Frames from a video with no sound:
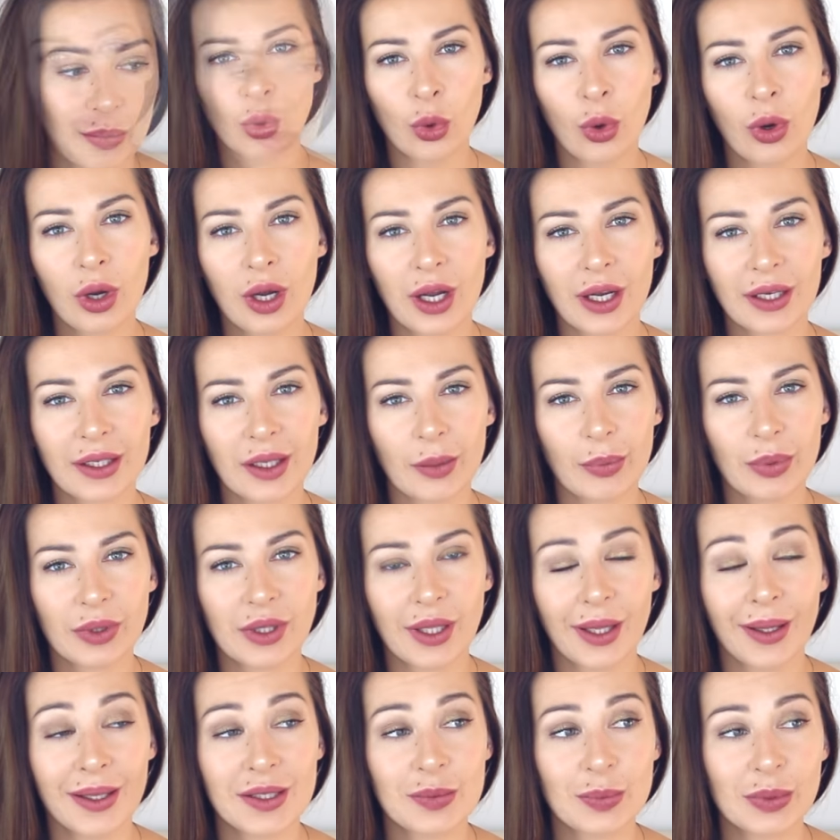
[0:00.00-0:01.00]
То, как я
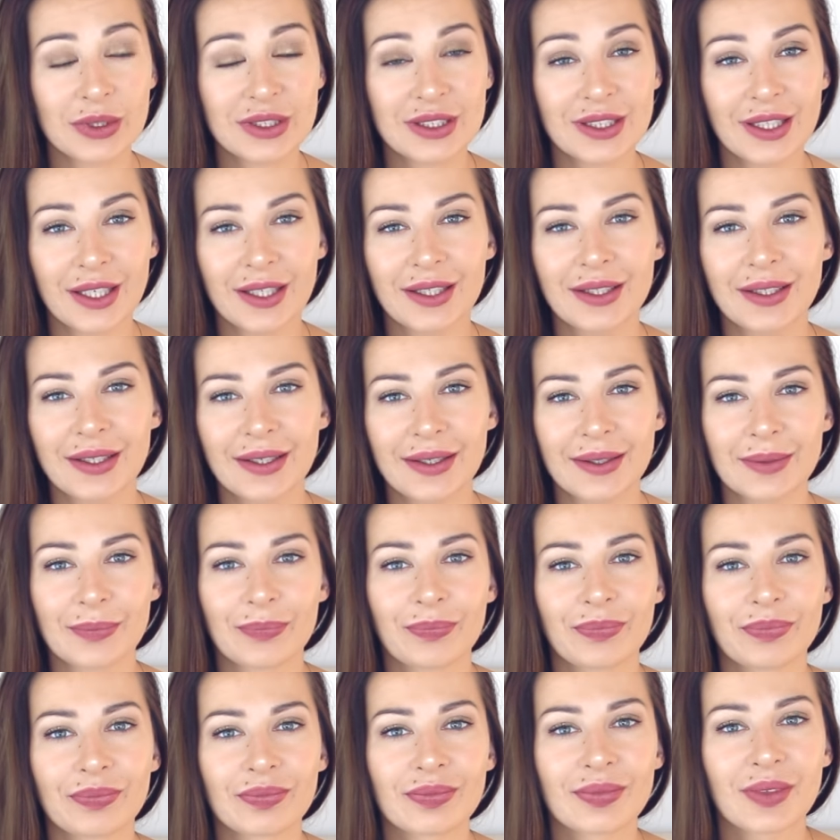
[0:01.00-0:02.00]
питалась последние
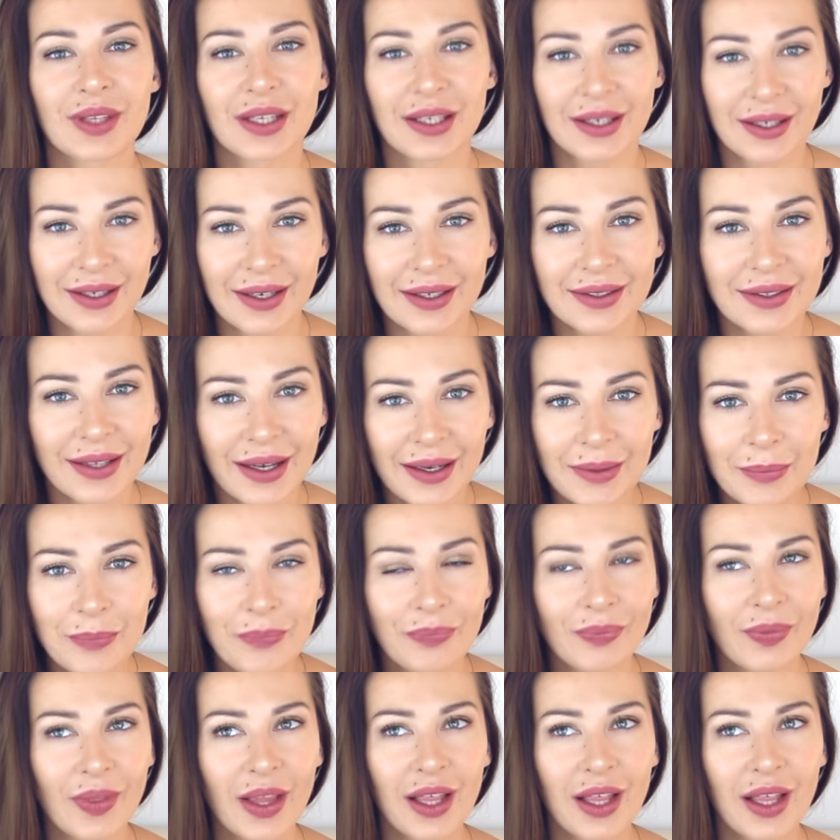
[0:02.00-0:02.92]
года,